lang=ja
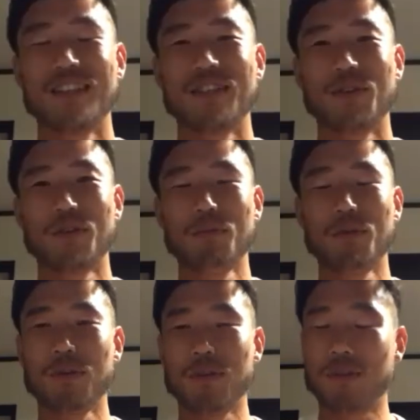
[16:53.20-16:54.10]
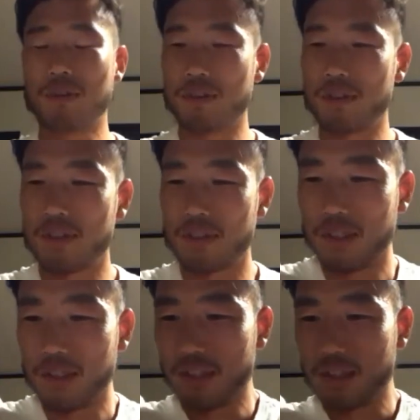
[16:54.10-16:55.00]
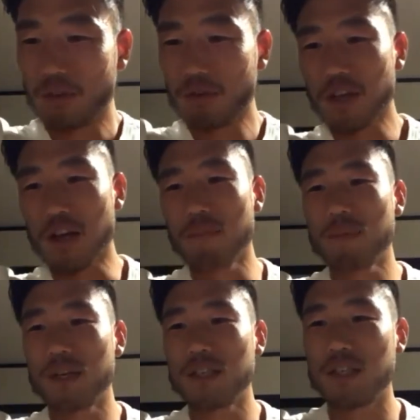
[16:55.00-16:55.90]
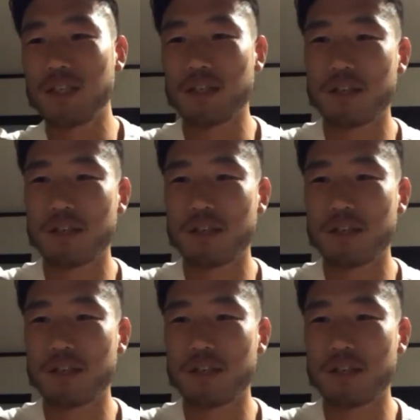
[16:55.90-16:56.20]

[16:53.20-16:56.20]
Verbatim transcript: 俺も去年あんまり